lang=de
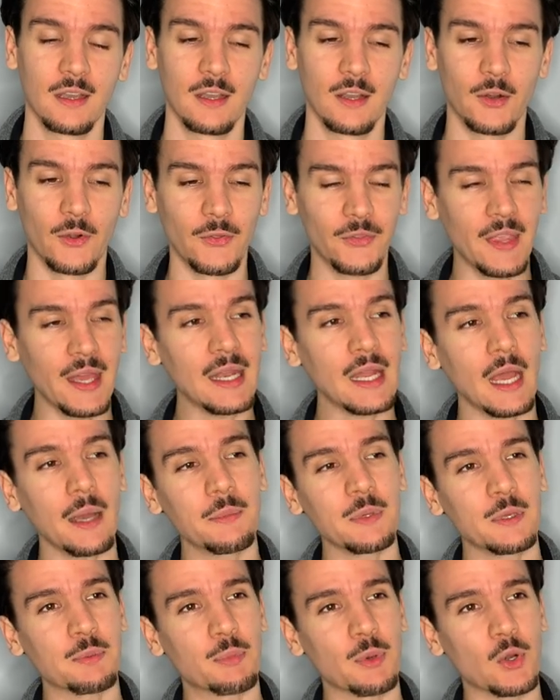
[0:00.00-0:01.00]
Und dann habe
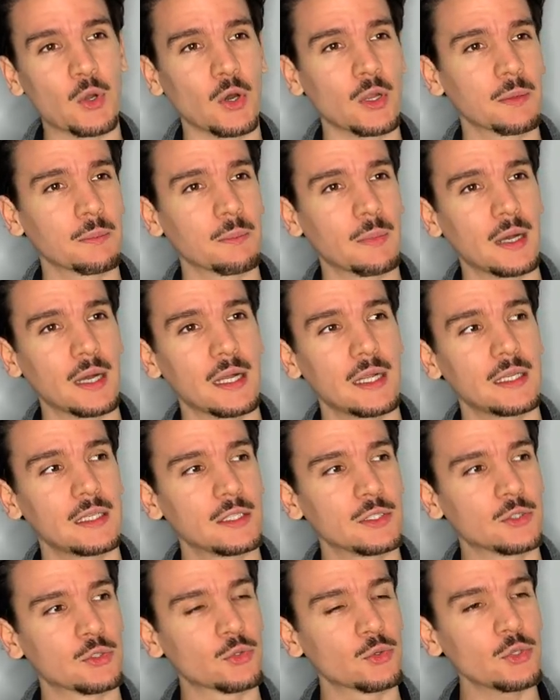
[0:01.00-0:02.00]
ich begonnen, mal
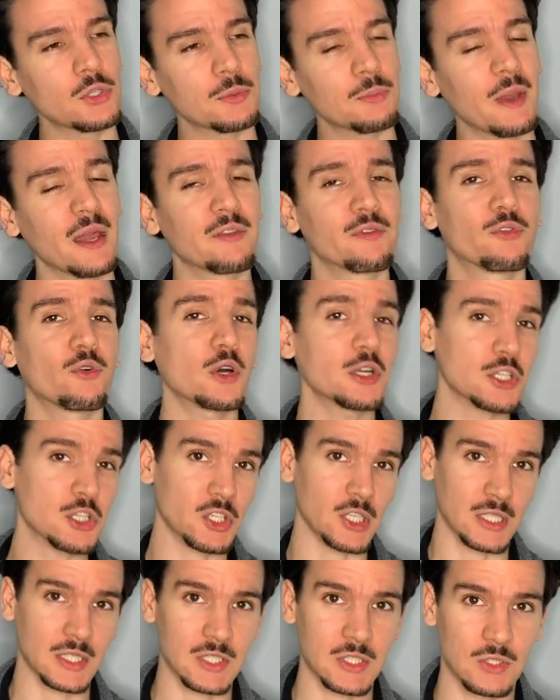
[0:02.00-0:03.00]
durch meinen
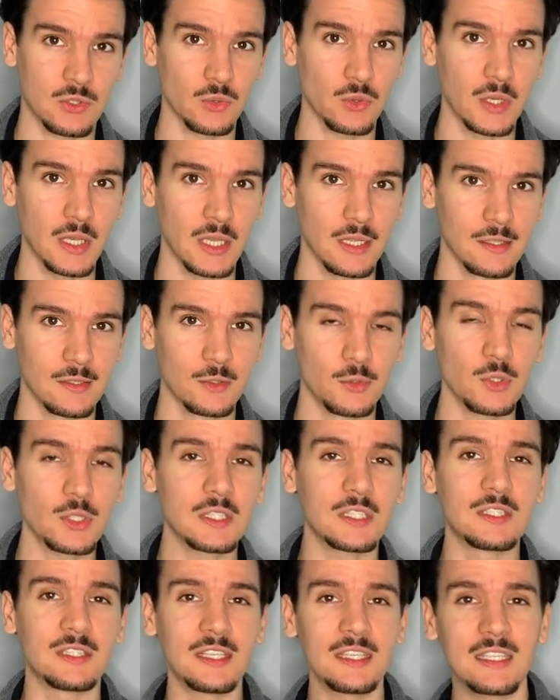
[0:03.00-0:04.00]
Wortschatz zu gehen, durch
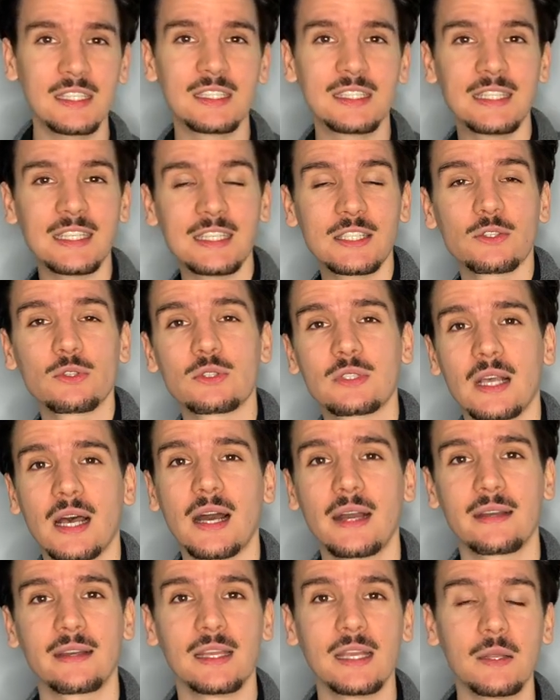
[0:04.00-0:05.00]
die Dinge, die ich so
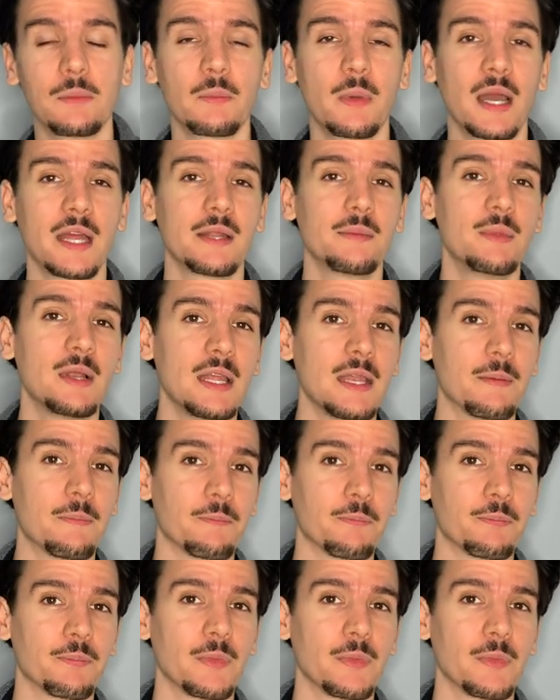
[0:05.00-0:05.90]
sage in meinem Leben.